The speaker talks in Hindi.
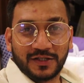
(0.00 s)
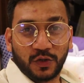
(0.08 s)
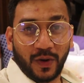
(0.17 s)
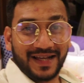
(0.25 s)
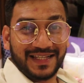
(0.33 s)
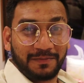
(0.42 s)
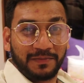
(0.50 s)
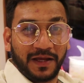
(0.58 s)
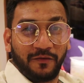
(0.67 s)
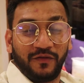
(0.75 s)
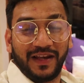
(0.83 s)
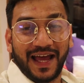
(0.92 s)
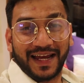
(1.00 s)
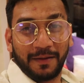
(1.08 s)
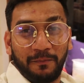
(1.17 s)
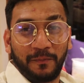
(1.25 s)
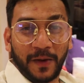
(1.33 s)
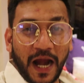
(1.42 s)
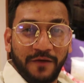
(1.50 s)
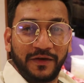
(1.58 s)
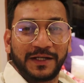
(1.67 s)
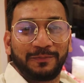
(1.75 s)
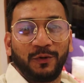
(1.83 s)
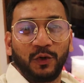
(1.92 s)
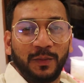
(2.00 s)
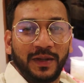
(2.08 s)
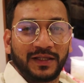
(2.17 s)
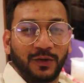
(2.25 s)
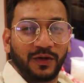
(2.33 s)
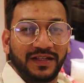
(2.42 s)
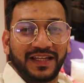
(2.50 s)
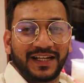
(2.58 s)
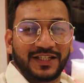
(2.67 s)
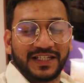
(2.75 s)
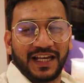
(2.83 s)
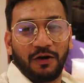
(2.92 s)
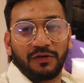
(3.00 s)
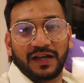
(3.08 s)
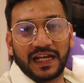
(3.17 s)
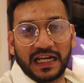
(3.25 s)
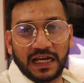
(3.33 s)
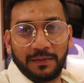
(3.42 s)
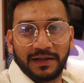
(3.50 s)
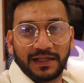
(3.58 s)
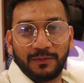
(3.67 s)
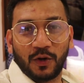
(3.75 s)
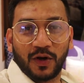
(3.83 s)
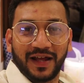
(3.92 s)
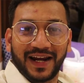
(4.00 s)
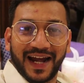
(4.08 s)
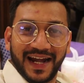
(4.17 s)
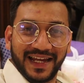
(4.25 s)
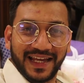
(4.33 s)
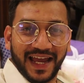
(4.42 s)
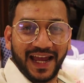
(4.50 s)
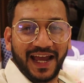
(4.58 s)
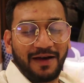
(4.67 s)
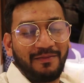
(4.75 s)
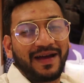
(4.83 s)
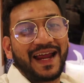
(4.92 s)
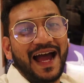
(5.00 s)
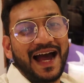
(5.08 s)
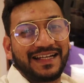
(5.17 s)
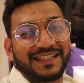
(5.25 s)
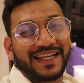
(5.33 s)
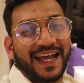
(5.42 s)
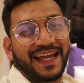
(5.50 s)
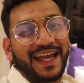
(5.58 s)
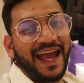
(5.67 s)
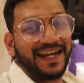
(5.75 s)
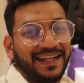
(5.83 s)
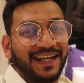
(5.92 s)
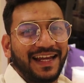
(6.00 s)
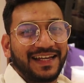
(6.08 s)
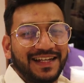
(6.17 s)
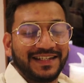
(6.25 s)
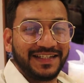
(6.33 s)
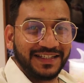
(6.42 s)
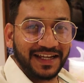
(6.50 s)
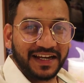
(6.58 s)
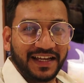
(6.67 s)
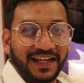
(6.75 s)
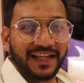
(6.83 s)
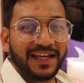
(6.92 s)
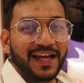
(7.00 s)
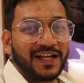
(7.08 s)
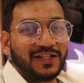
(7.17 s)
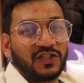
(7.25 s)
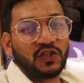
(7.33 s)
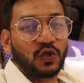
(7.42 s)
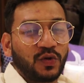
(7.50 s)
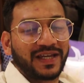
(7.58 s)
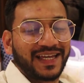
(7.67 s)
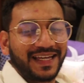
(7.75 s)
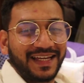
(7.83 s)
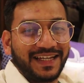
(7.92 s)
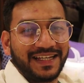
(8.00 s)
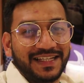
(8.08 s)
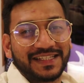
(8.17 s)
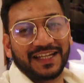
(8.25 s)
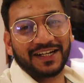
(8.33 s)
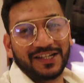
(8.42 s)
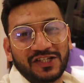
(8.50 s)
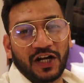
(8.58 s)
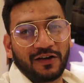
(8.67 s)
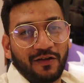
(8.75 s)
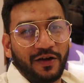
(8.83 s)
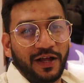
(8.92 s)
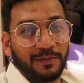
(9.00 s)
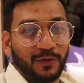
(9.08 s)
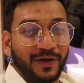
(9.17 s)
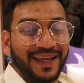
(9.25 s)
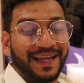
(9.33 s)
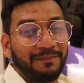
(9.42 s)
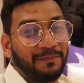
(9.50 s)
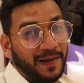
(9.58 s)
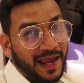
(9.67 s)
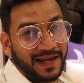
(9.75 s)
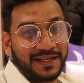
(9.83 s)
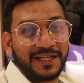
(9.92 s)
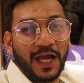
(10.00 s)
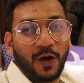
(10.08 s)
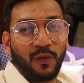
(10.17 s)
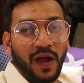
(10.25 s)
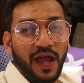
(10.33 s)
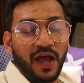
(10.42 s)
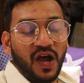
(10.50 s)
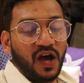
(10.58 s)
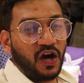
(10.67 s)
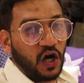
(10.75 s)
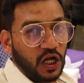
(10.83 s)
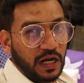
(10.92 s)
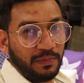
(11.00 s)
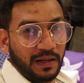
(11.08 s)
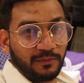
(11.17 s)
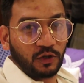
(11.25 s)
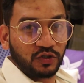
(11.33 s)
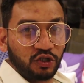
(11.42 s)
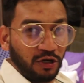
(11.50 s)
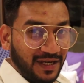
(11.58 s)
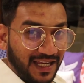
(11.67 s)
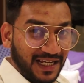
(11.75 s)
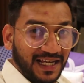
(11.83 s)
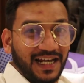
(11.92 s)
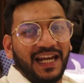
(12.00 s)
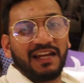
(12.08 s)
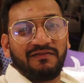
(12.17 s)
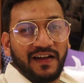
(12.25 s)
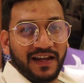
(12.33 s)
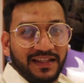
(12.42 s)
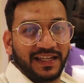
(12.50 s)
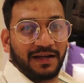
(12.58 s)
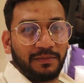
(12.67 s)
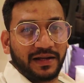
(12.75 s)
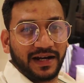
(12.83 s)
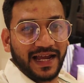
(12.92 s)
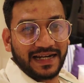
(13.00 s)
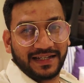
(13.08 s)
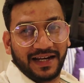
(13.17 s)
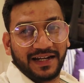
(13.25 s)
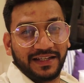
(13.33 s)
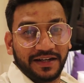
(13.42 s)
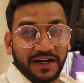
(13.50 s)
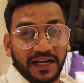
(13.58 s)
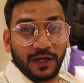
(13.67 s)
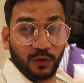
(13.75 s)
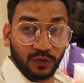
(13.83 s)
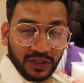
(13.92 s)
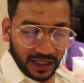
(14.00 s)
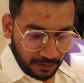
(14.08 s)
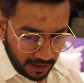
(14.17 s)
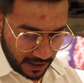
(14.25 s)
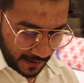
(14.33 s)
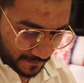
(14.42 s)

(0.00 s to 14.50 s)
सो गैस अपने विला के प्राइवेट पूल में थोड़ी देर चिल आउट करने के बाद हम लोग रेडी है हमारे आज के कैंडल लाइट डिनर के लिए जो कि इस रिसोर्ट वालों ने हम लोग के लिए प्लान किया हुआ है और अभी हम लोग जो निकलने वाले थे हमारे कैंडल लाइट डिनर के लिए उतने में ही